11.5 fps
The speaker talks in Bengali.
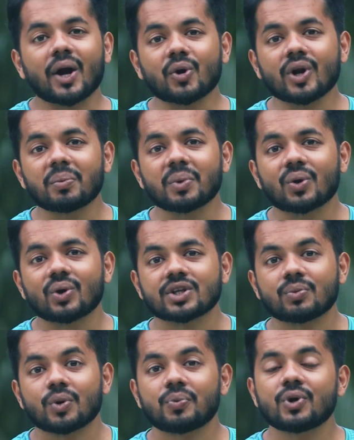এখন আমরা
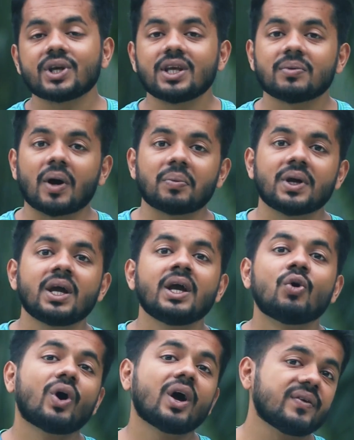কথা বলবো কিভাবে
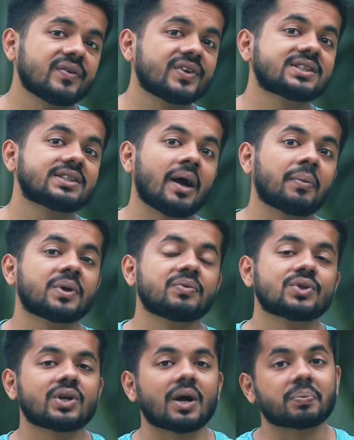ওয়েব এফেক্স অ্যাপের
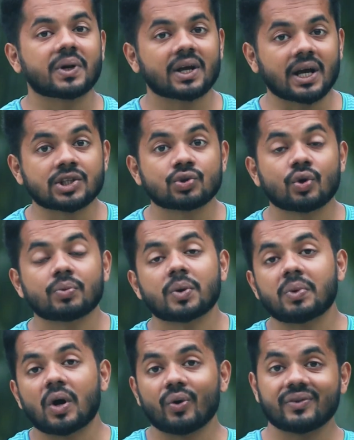ভিতরে আপনারা কাজ
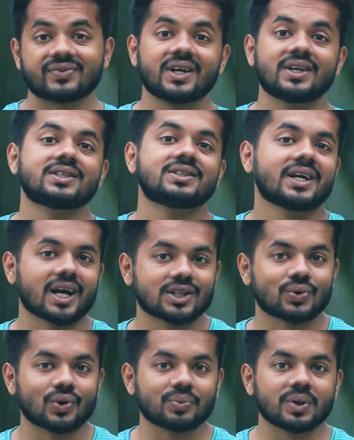করবেন বা ওয়েবসাইটে যেয়ে কাজ
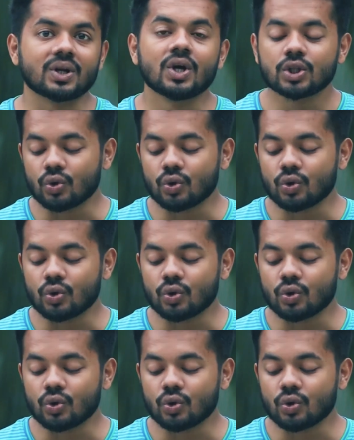করবেন